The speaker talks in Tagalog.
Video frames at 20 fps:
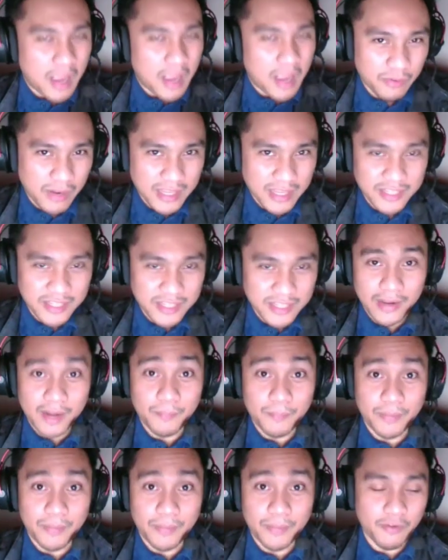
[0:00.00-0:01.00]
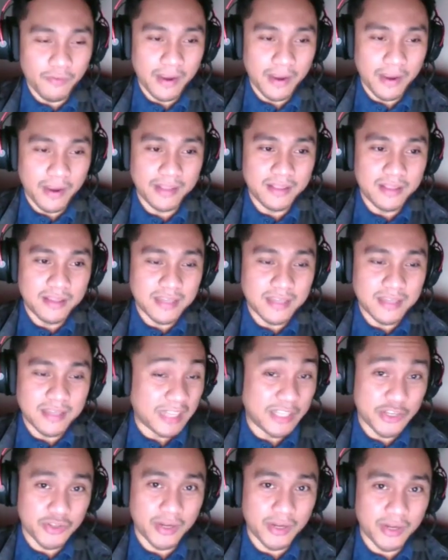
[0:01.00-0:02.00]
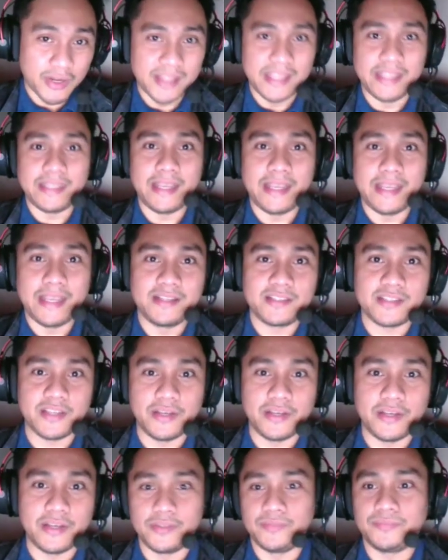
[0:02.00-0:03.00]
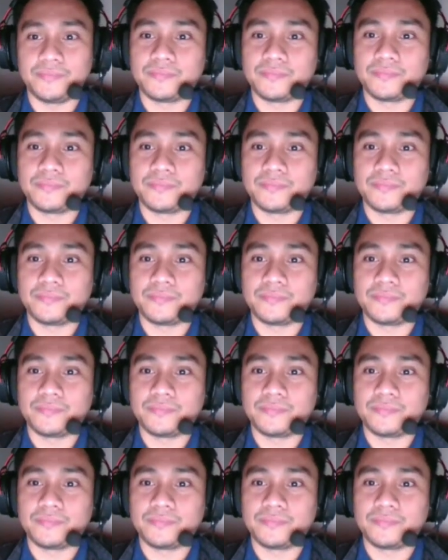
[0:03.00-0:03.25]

anong klaseng file ang pinrovide, sa additional details. So, yun.